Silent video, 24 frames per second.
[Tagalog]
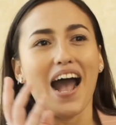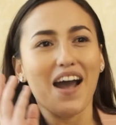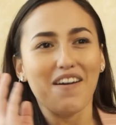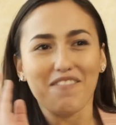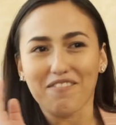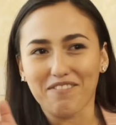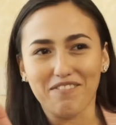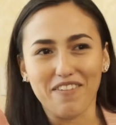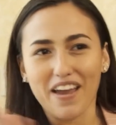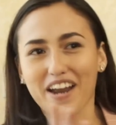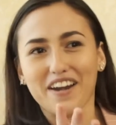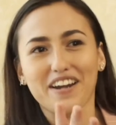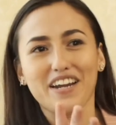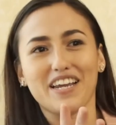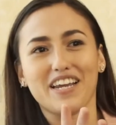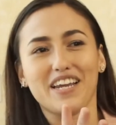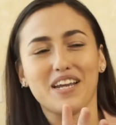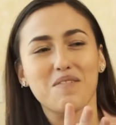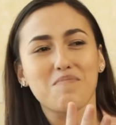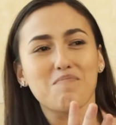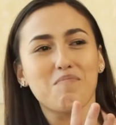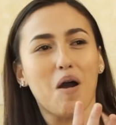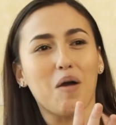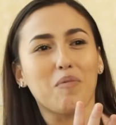
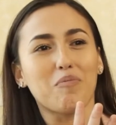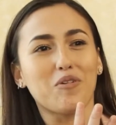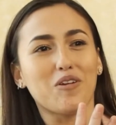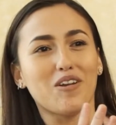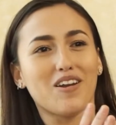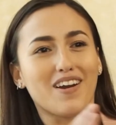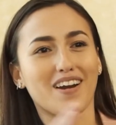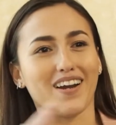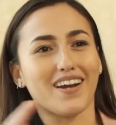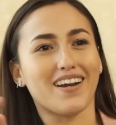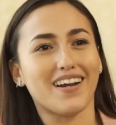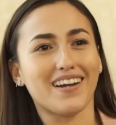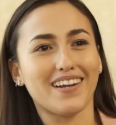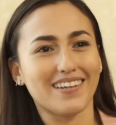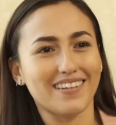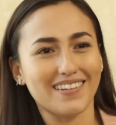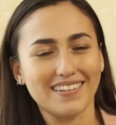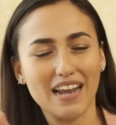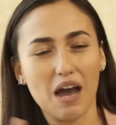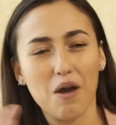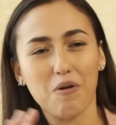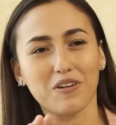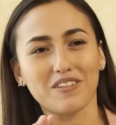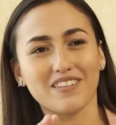very popular
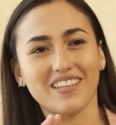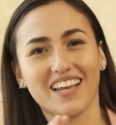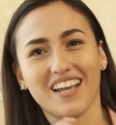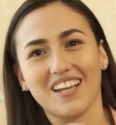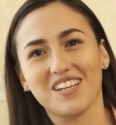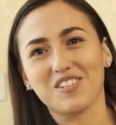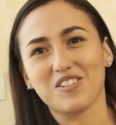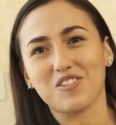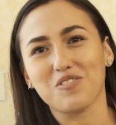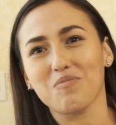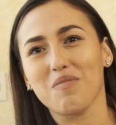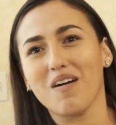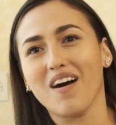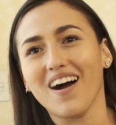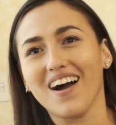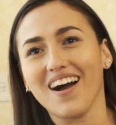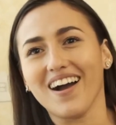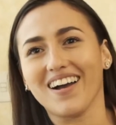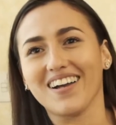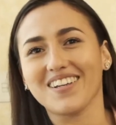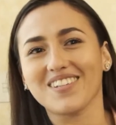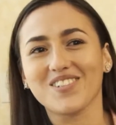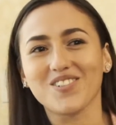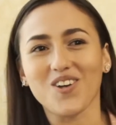nowadays yung
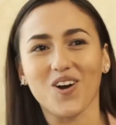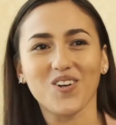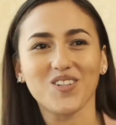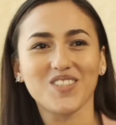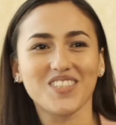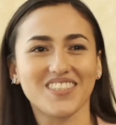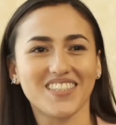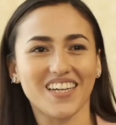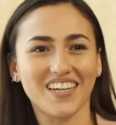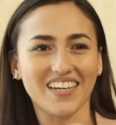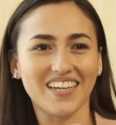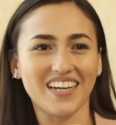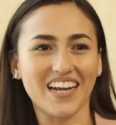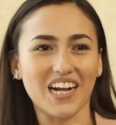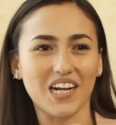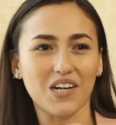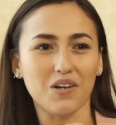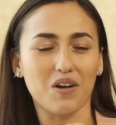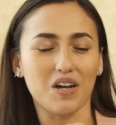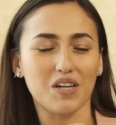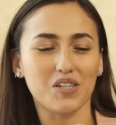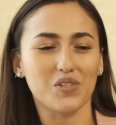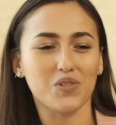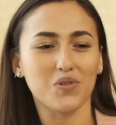mga songs na
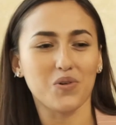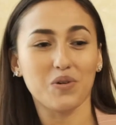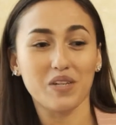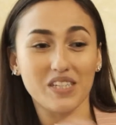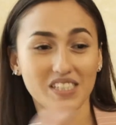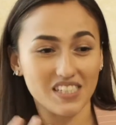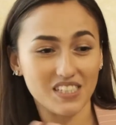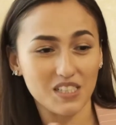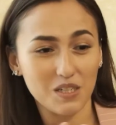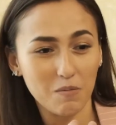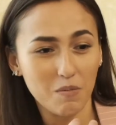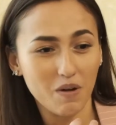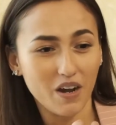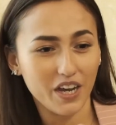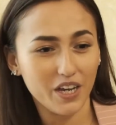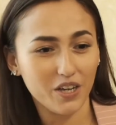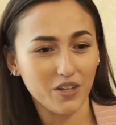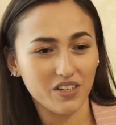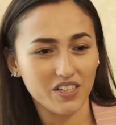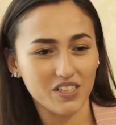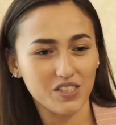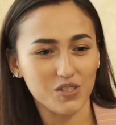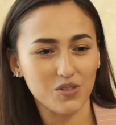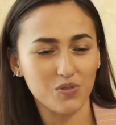ginagawa. So, isa sa mga
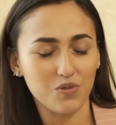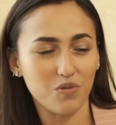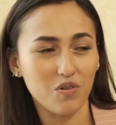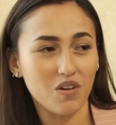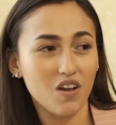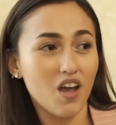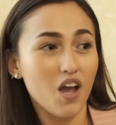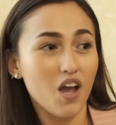yun is yung